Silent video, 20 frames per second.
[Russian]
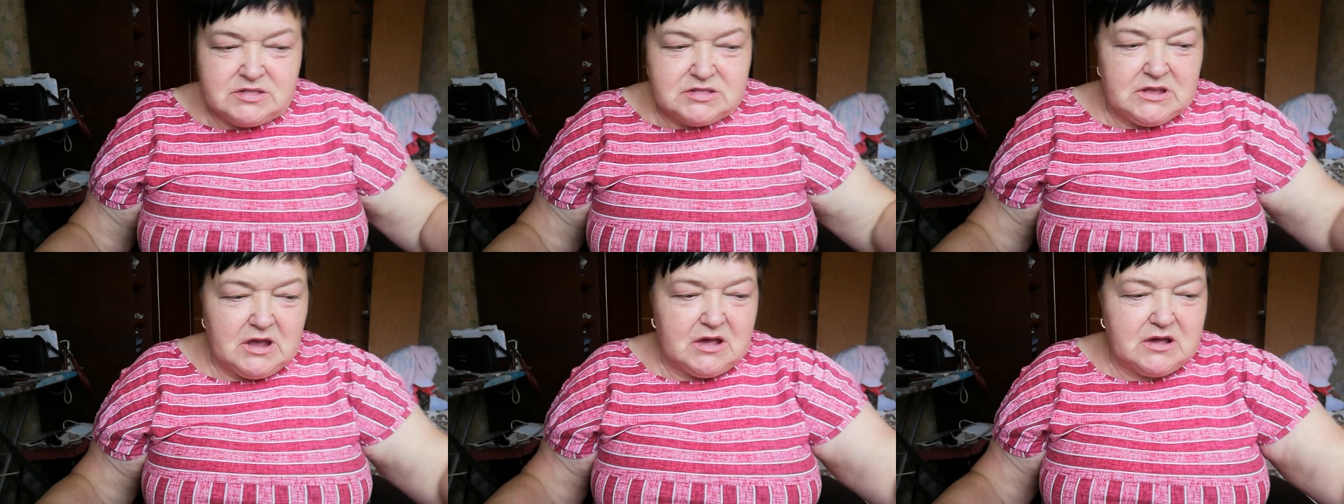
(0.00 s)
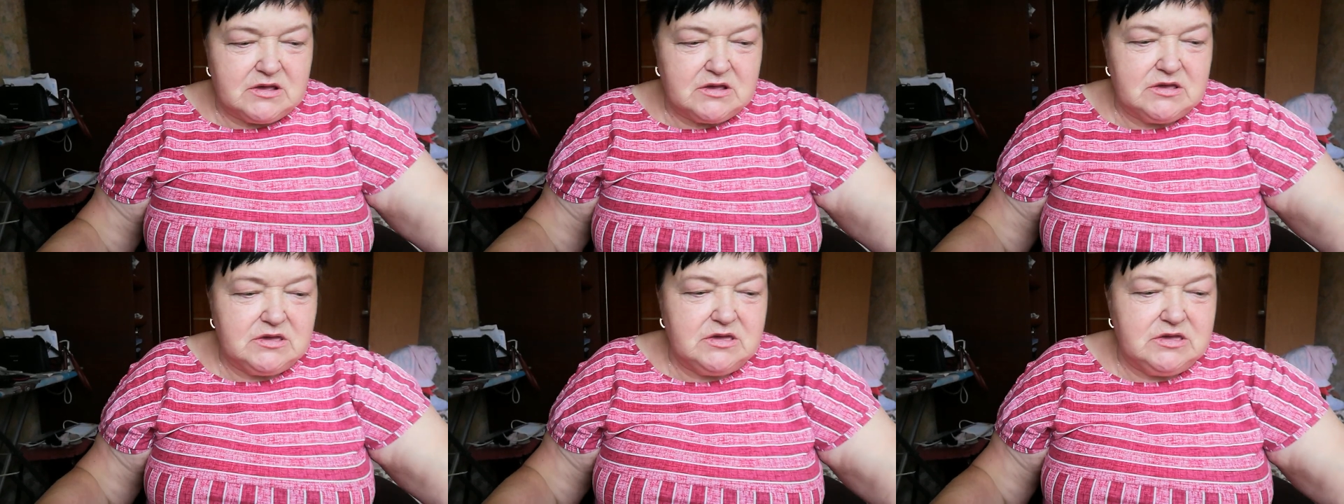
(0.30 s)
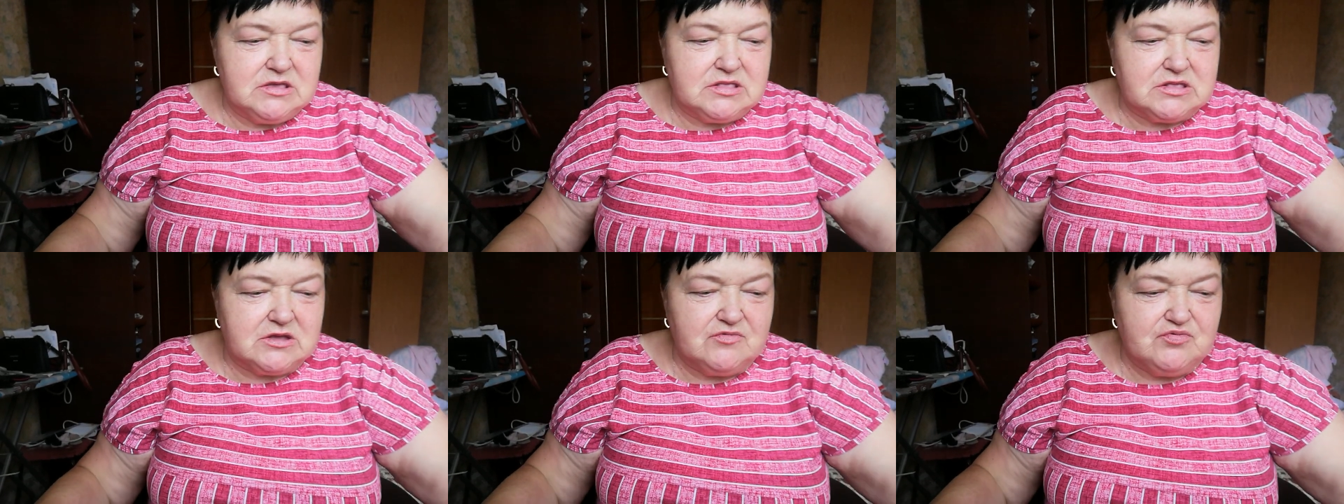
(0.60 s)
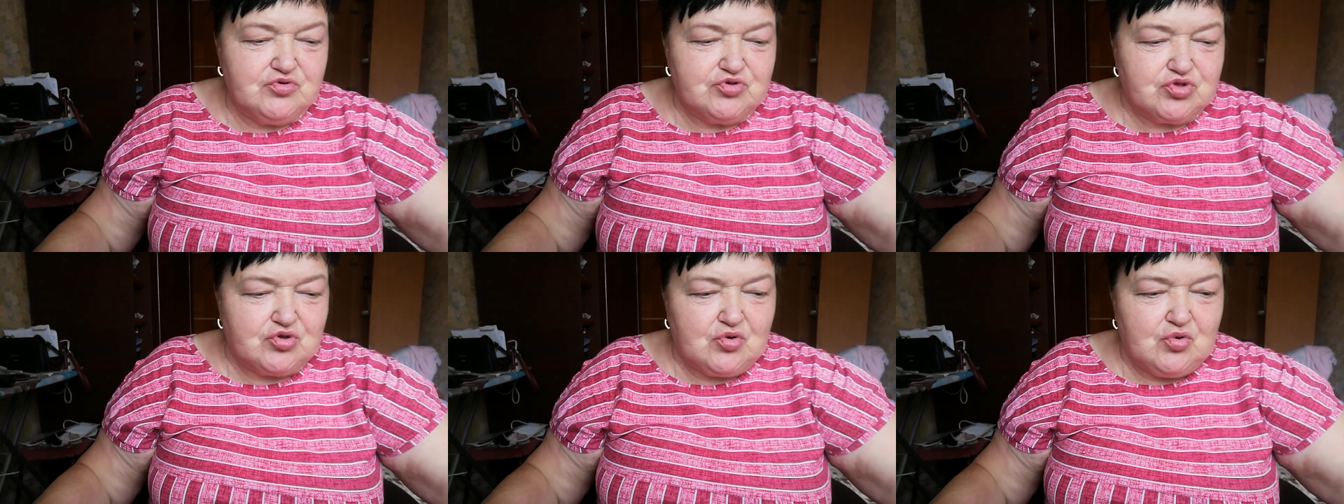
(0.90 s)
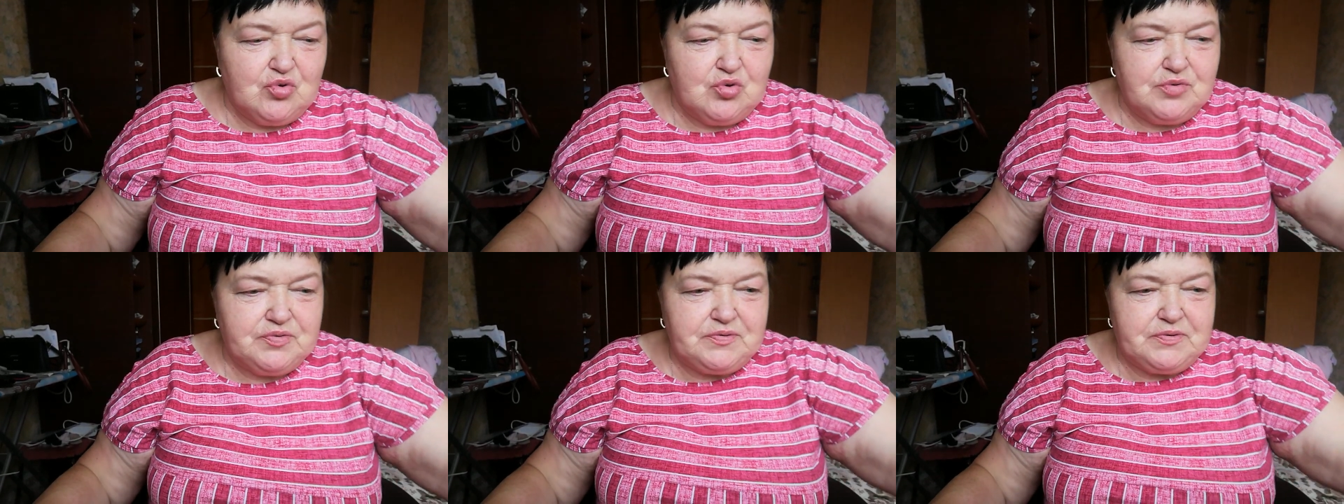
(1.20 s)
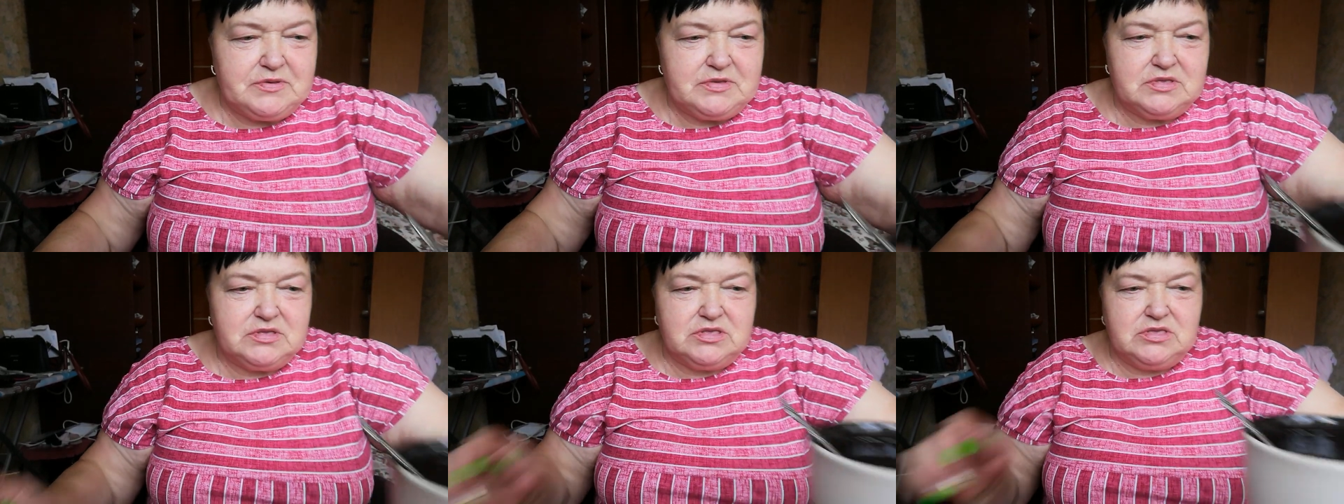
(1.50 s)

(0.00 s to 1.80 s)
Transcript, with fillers: Так, это вот кофе